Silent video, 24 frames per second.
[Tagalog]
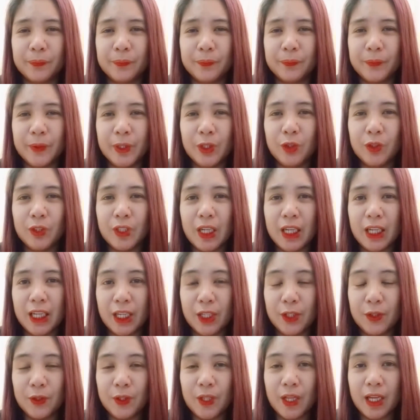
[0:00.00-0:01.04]
ito talaga
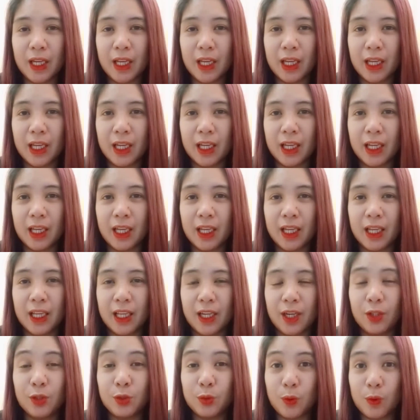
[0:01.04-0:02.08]
yung
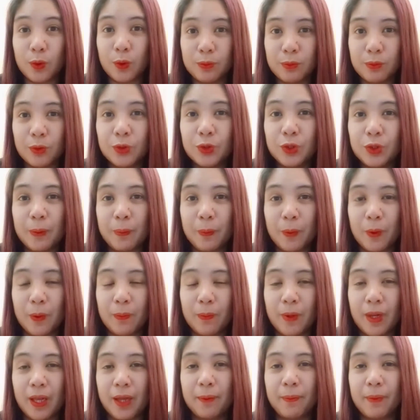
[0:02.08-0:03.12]
naka-resolve doon sa
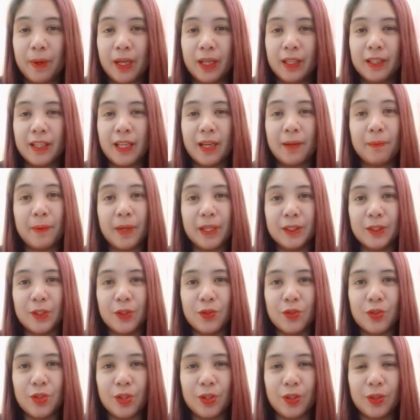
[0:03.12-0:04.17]
problema ng
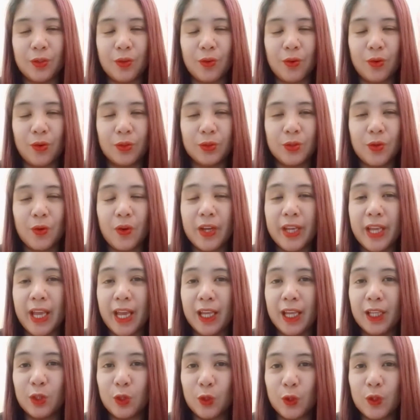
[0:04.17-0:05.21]
messenger ko. So, kaya
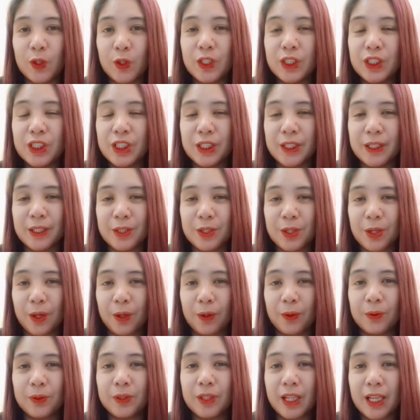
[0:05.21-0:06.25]
ito yung sinishare
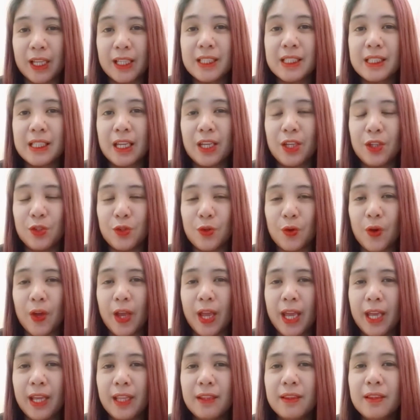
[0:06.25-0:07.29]
ko din sa inyo
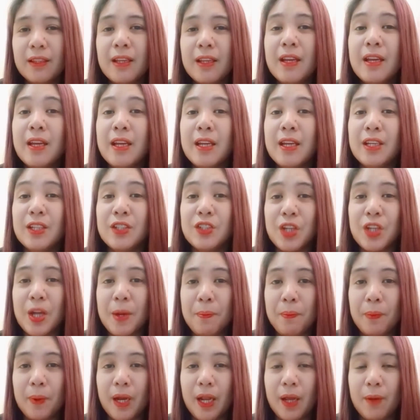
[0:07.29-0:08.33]
and
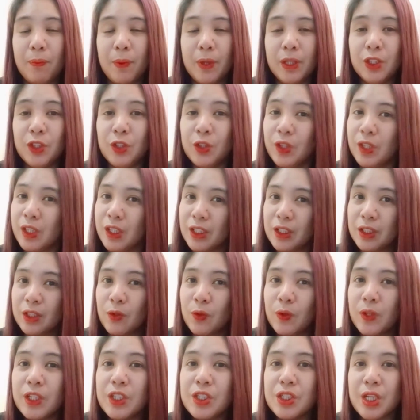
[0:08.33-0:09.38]
syempre, pwede nyo rin
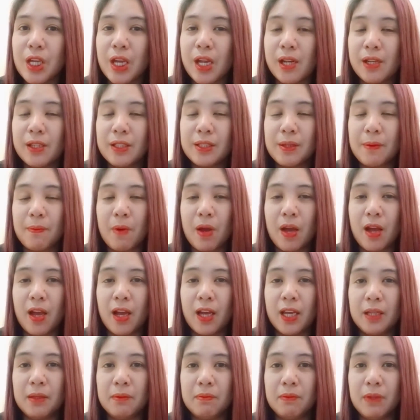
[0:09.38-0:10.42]
itong i-share sa
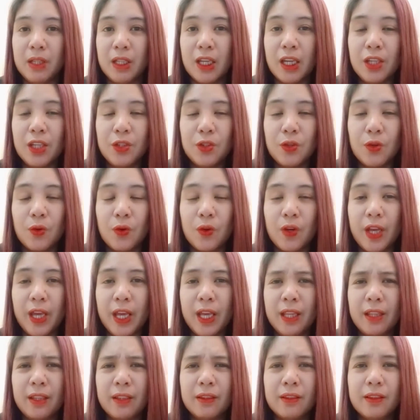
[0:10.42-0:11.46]
mga kaibigan nyo
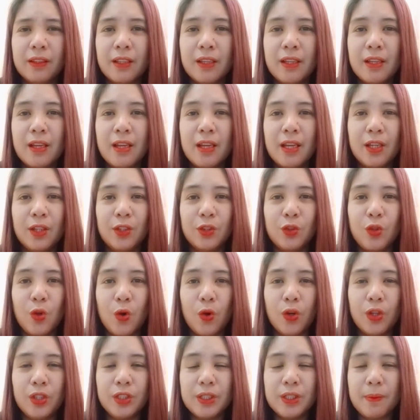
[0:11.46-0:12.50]
and
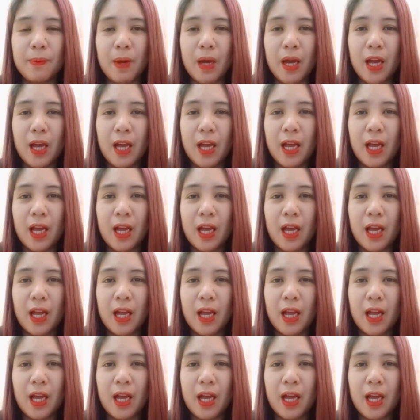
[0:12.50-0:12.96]
doon sa mga